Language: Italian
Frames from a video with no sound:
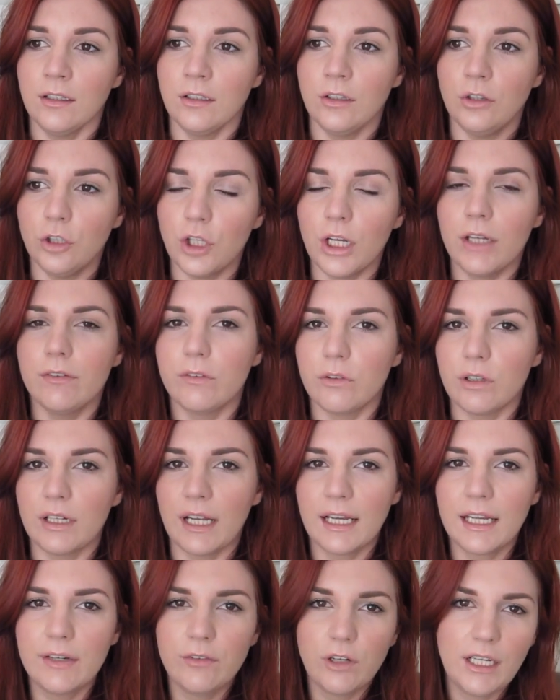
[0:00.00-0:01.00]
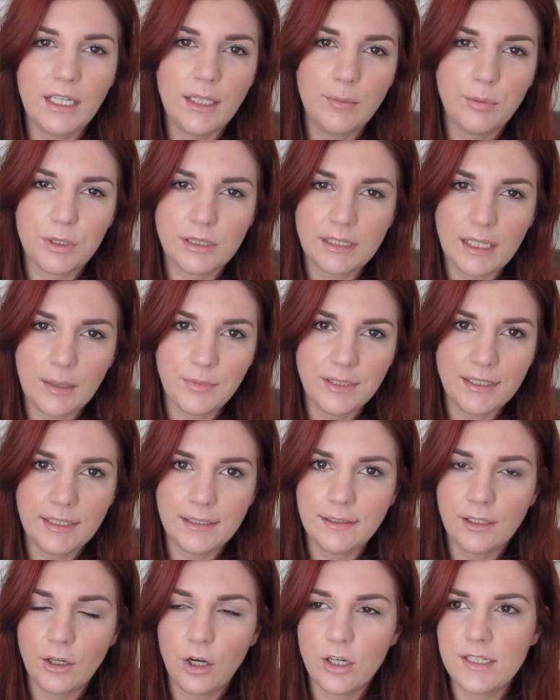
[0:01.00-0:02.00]
Non avevo neanche voglia di portarmi
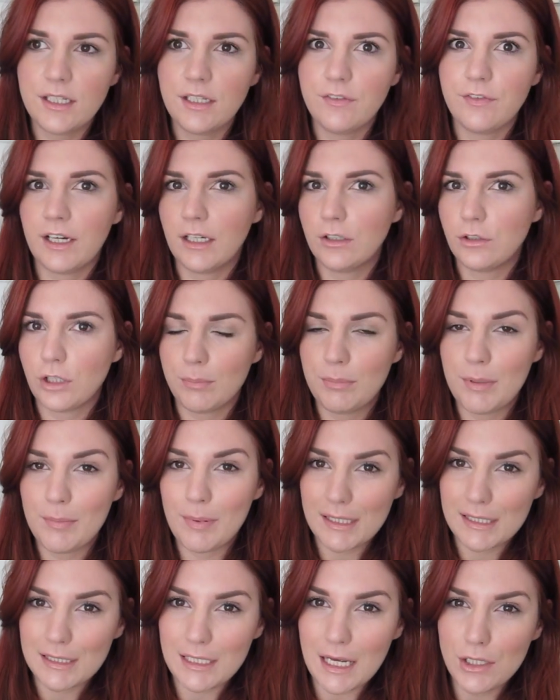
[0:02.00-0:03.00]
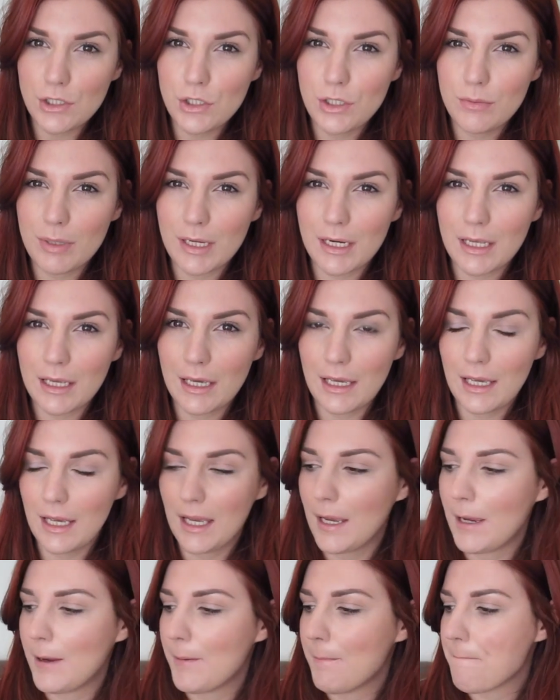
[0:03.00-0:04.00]
tante cose, di fare troppi passaggi
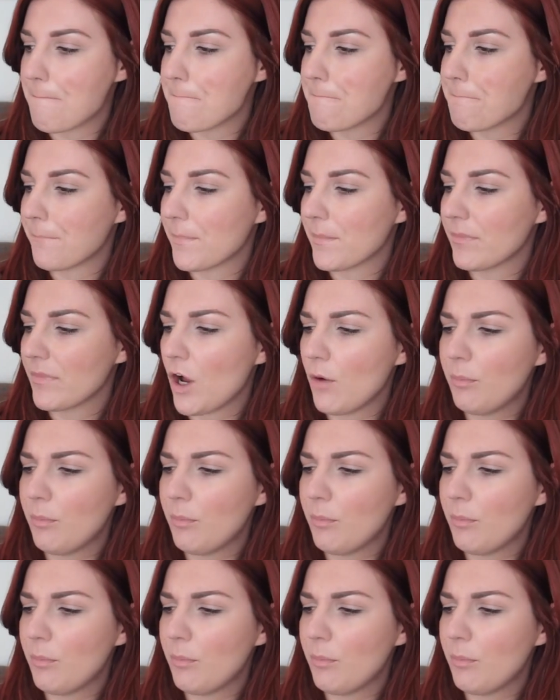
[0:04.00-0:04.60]
perché mh, mm,